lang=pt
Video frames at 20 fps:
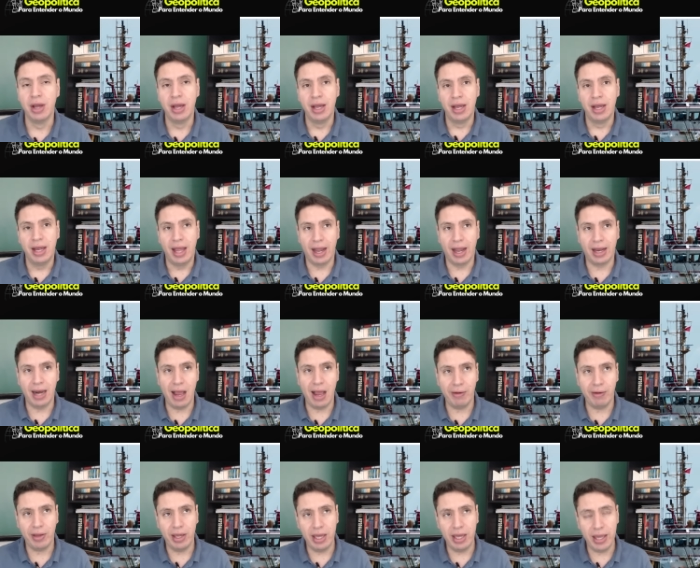É
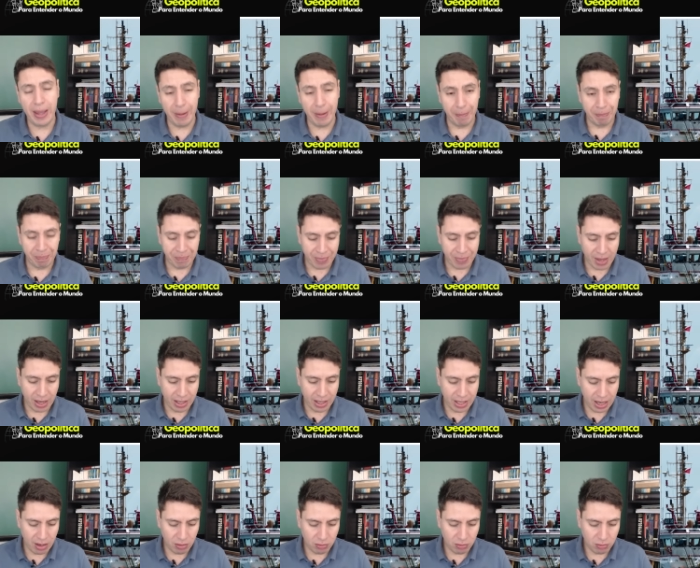claro que
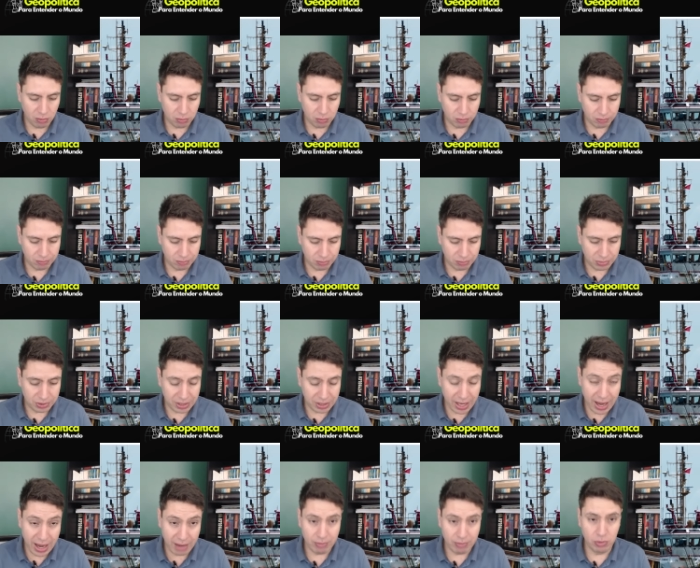não
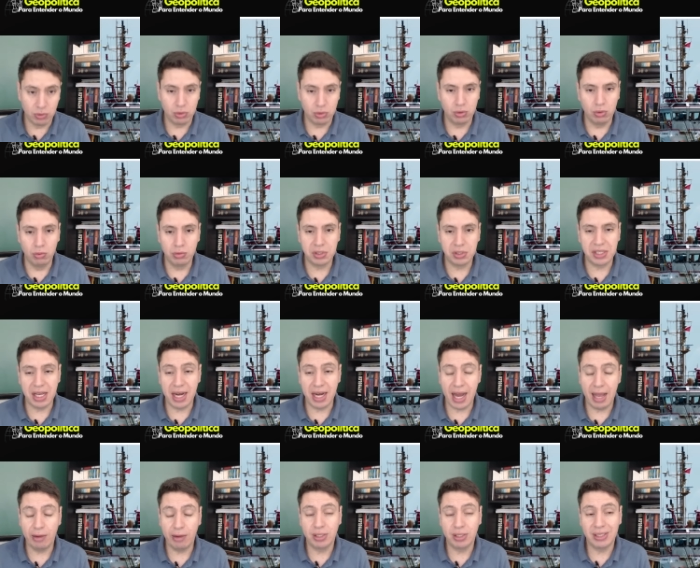temos um
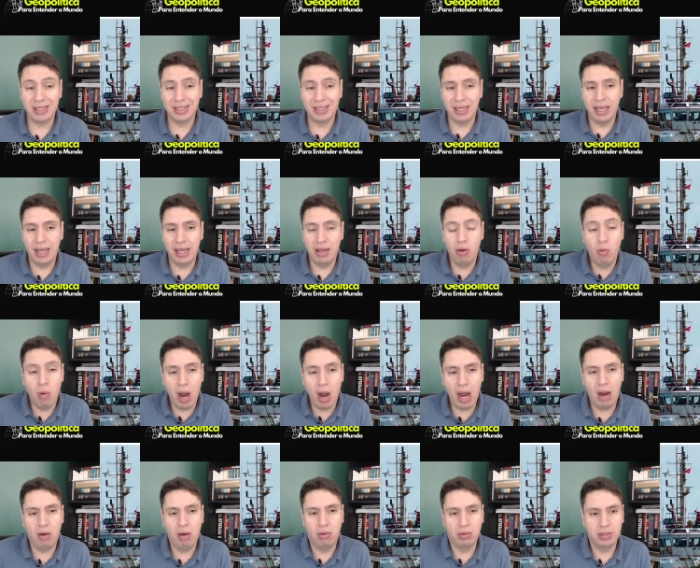cenário
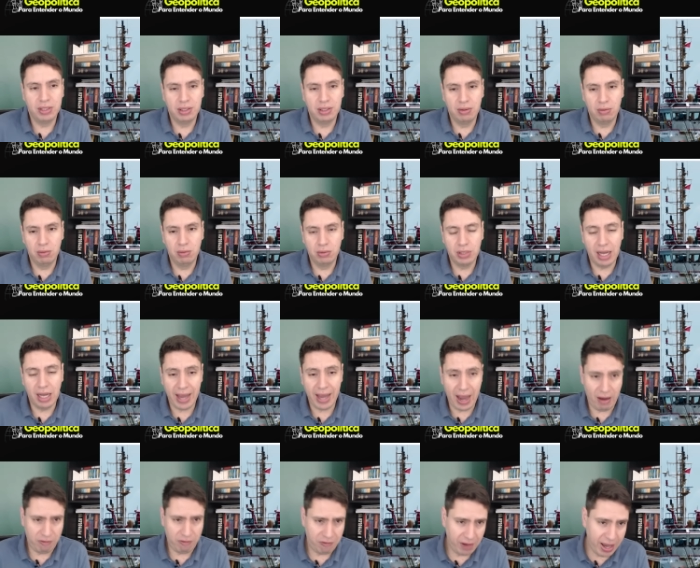igual o da
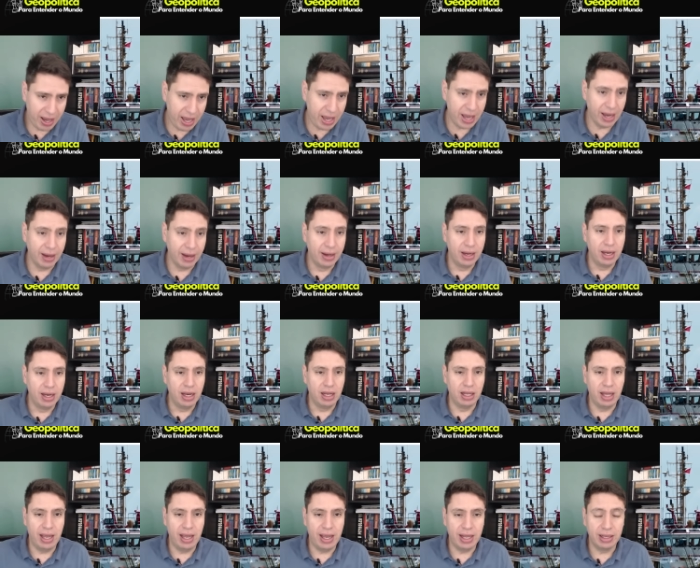Guerra Fria,
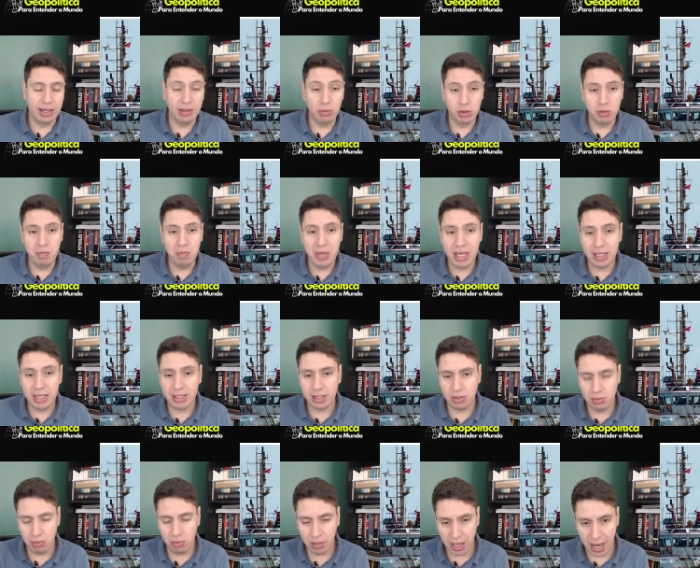é, dos
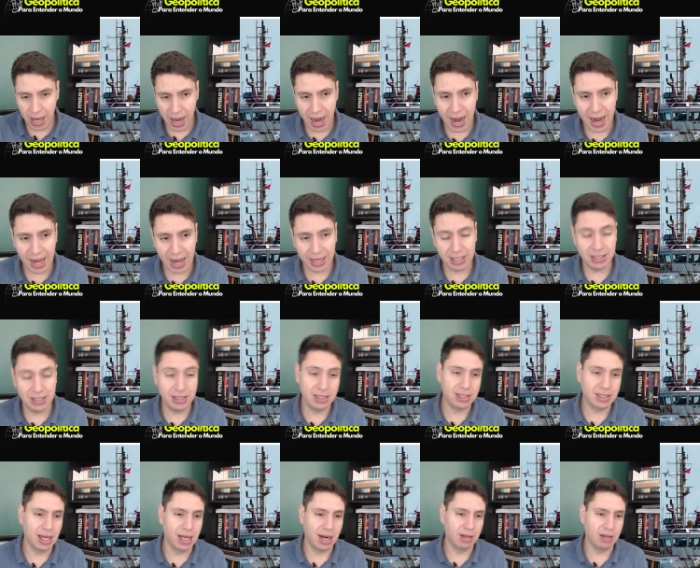mísseis nucleares
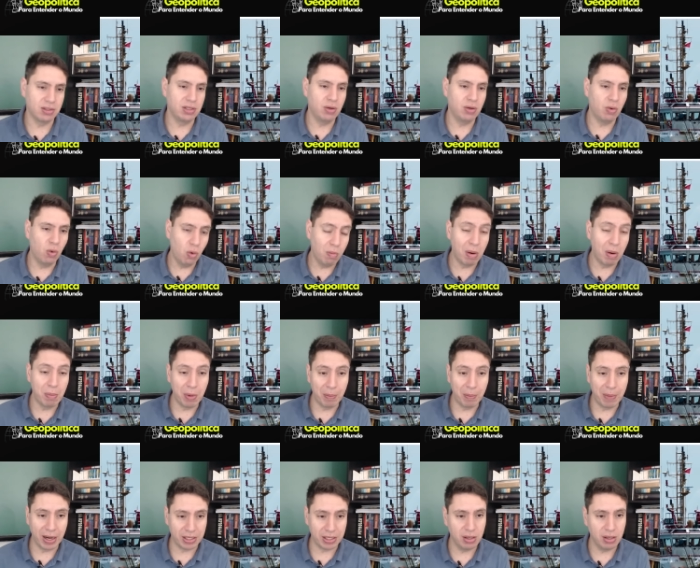instalados em Cuba por
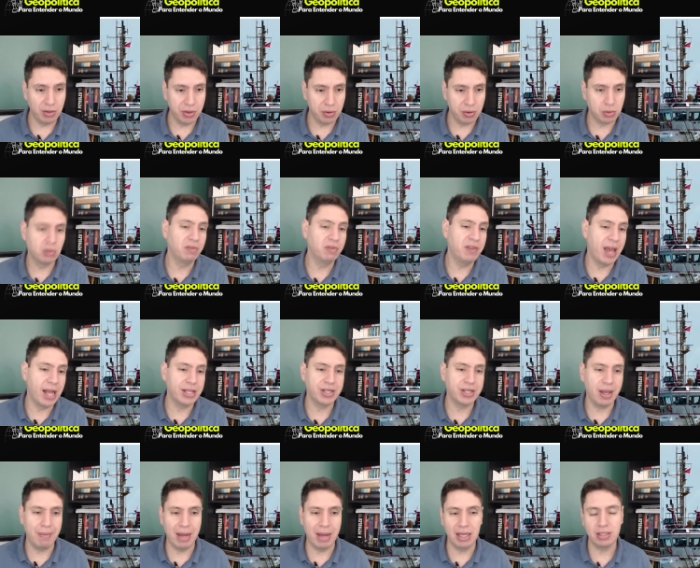parte da União
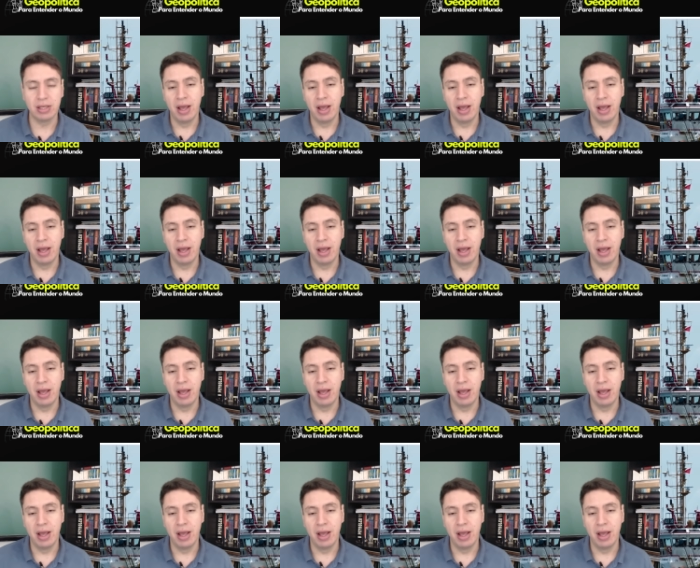Soviética, mas